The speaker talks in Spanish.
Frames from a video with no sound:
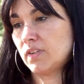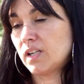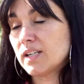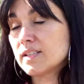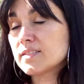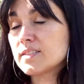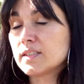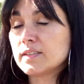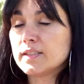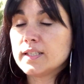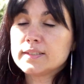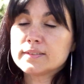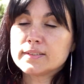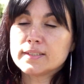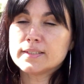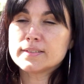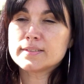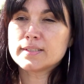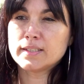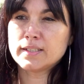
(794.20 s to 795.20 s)

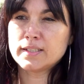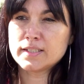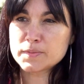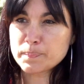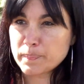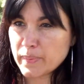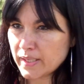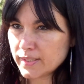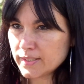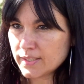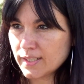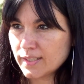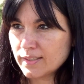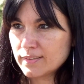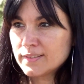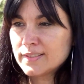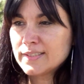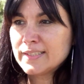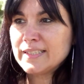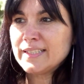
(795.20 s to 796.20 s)
residentes en
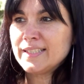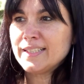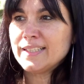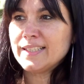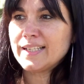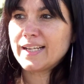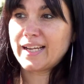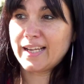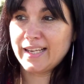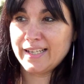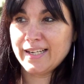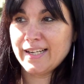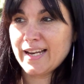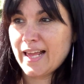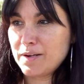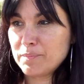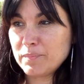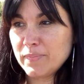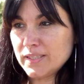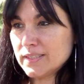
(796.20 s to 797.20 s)
España,
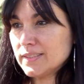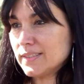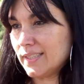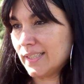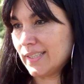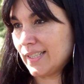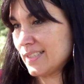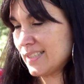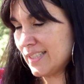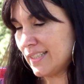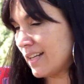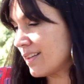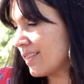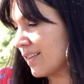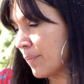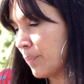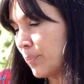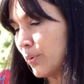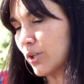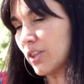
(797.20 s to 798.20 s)
generalmente casi en el
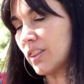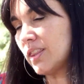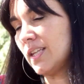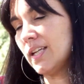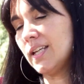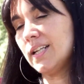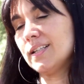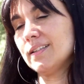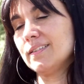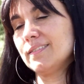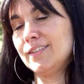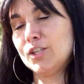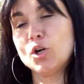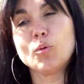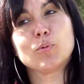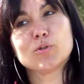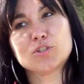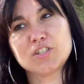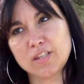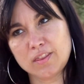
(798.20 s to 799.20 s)
100% de
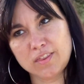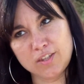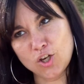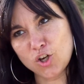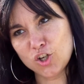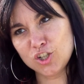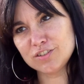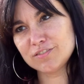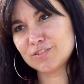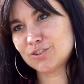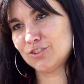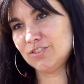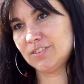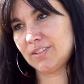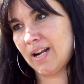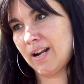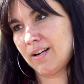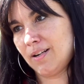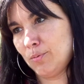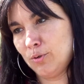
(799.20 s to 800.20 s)
oposición
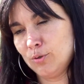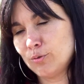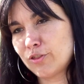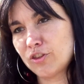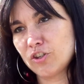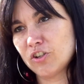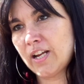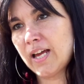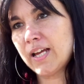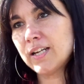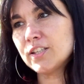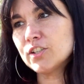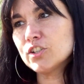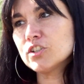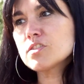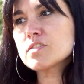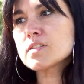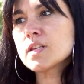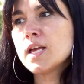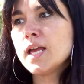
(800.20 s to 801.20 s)
contra
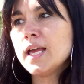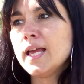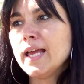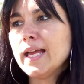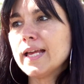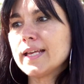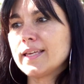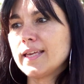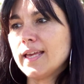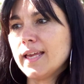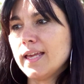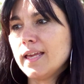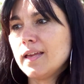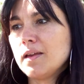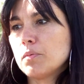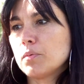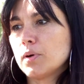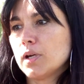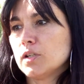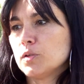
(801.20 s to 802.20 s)
revolucionarios,
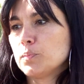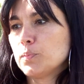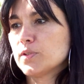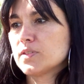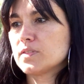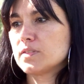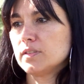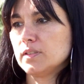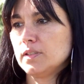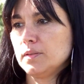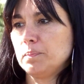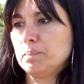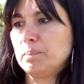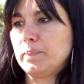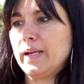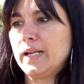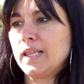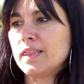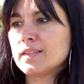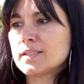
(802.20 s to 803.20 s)
que bueno, pues eh,
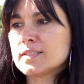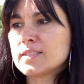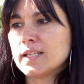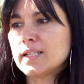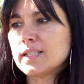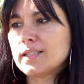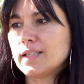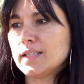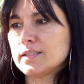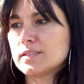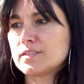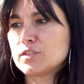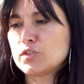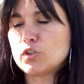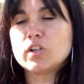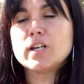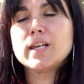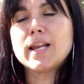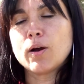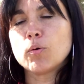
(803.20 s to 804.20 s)
parece ser que
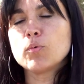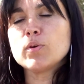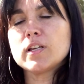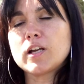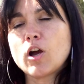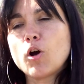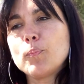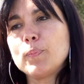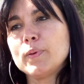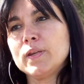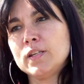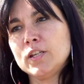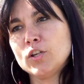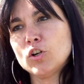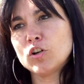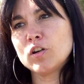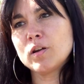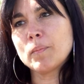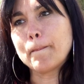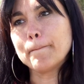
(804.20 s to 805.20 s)
son la única
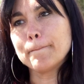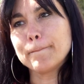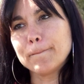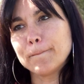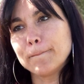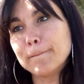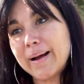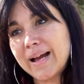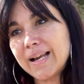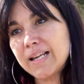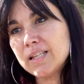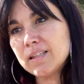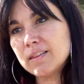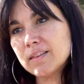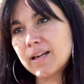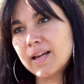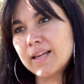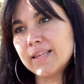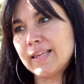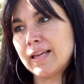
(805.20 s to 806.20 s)
opinión
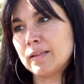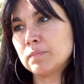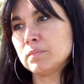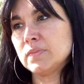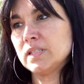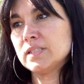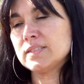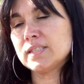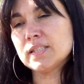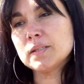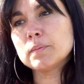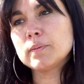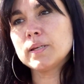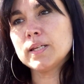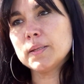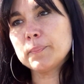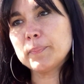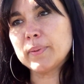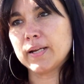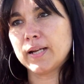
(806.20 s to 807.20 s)
válida y
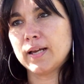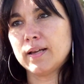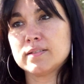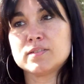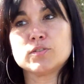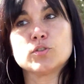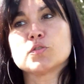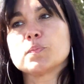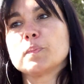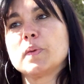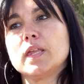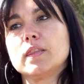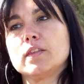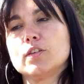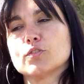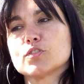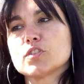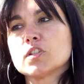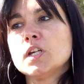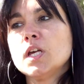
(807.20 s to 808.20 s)
admisible para estos
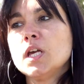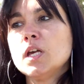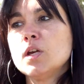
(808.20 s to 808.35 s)
medios.